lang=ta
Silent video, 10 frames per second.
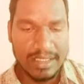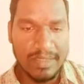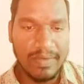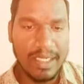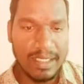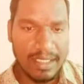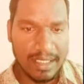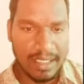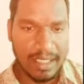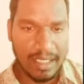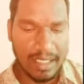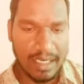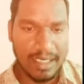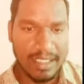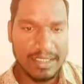சிவனை
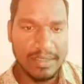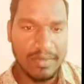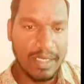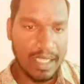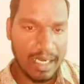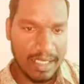எதிர்க்கிறதுக்காண்டி சிவனை